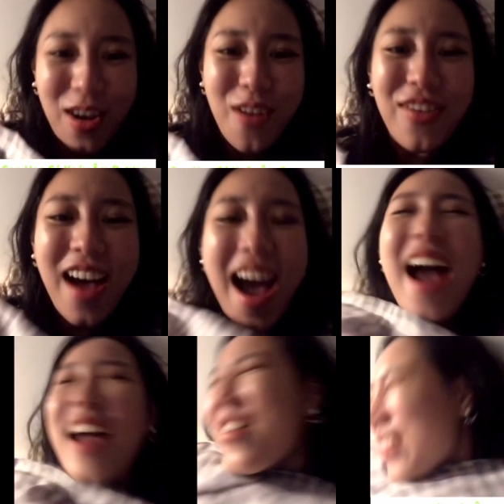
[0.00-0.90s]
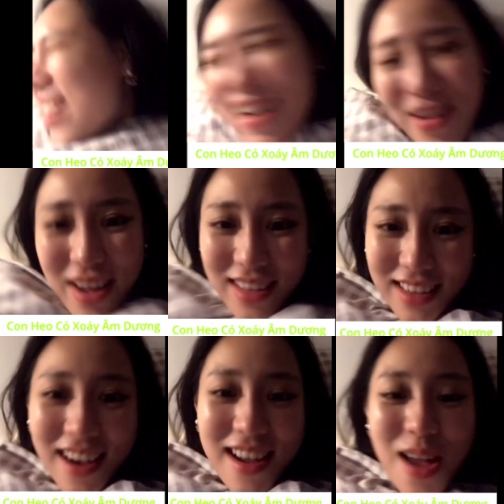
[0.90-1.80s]
không phải gặp con lợn không phải
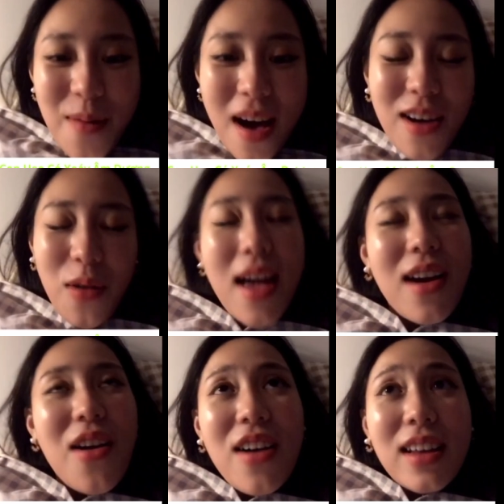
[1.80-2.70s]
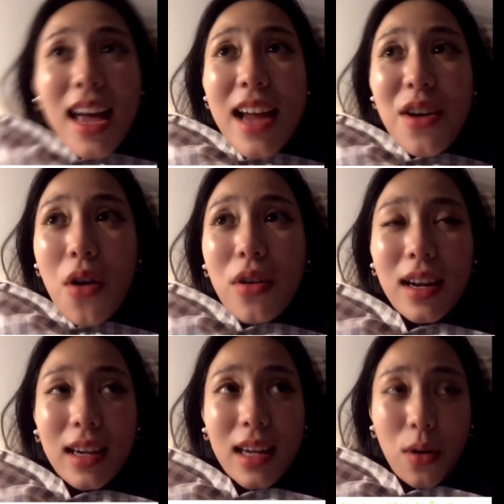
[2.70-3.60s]
sợ. Mà ở quê cô người ta hay
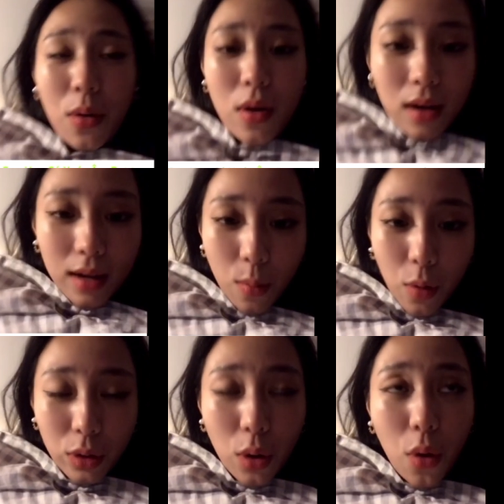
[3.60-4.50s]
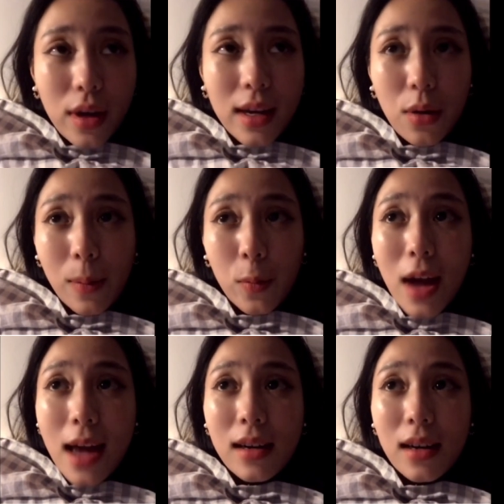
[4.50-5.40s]
đồn là kiểu kiểu buổi tối kiểu gặp
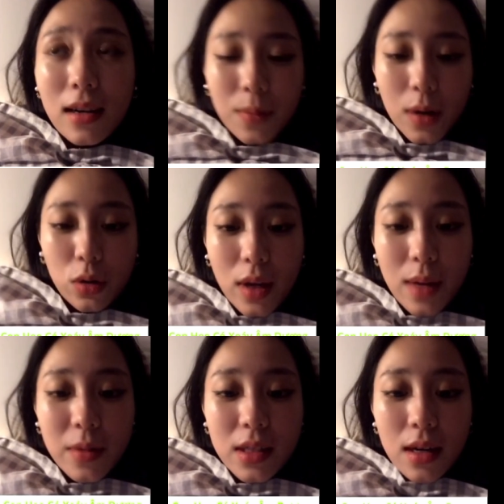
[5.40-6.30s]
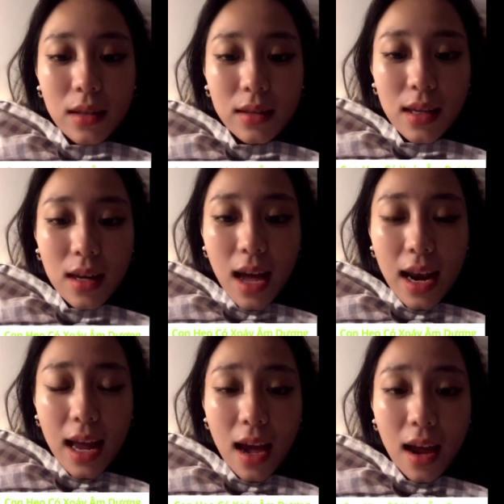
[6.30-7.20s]
một đàn lợn mà có xoáy âm dương thì
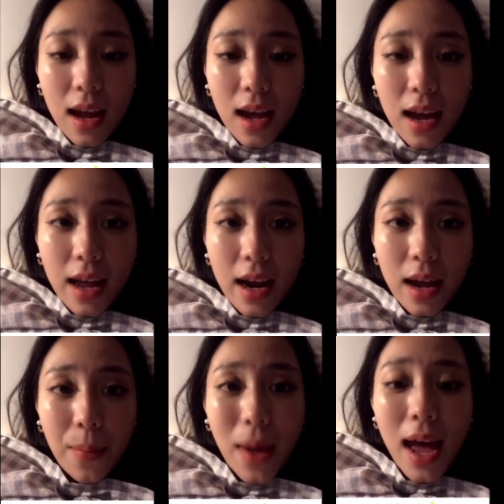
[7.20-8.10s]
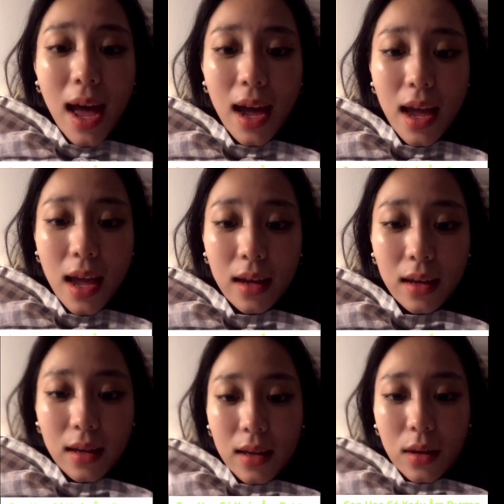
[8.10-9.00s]
là là là là là ma ấy.
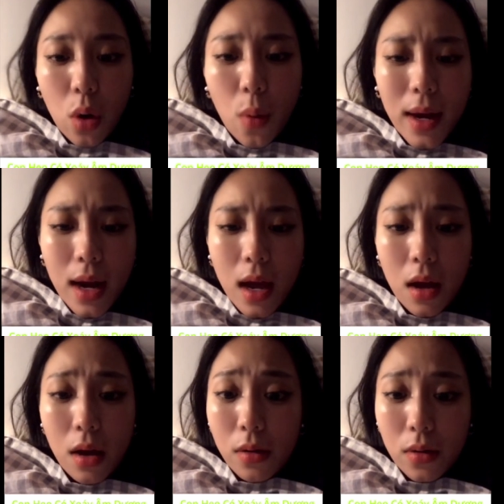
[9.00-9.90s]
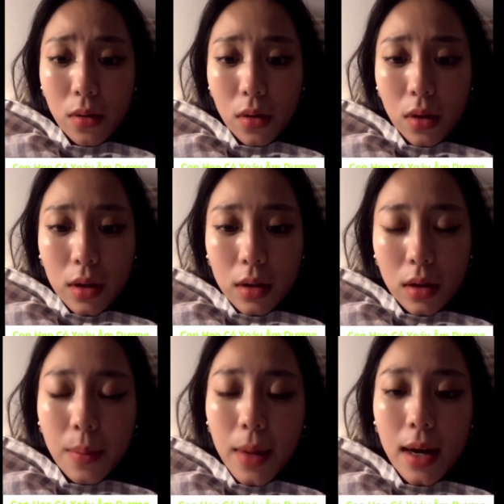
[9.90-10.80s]
Cô biết đâu.
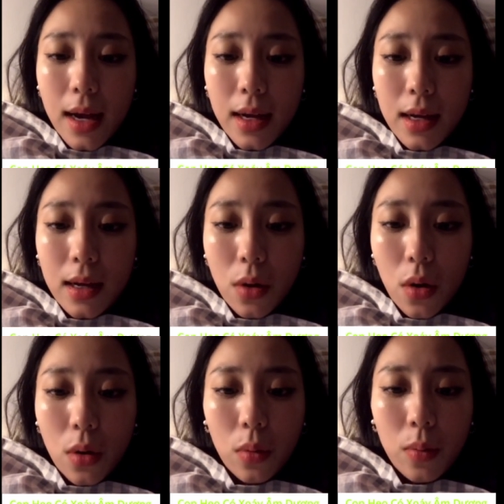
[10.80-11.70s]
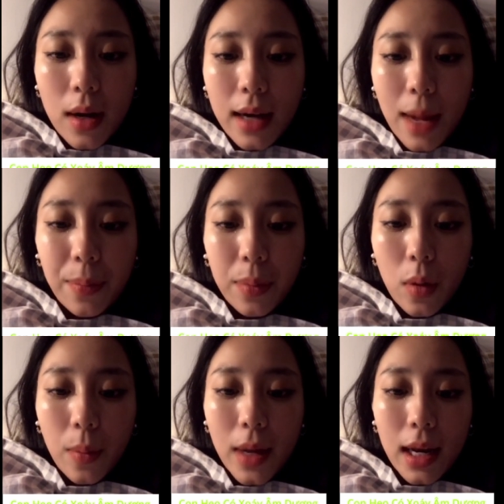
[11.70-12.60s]
Nhưng mà đấy, cô cũng mới gặp
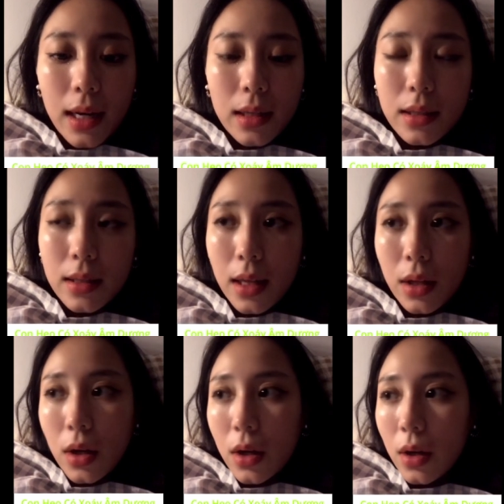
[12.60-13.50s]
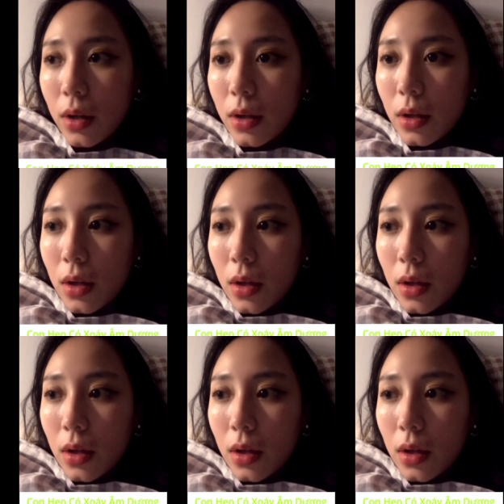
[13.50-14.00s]
có mấy lần thế thôi.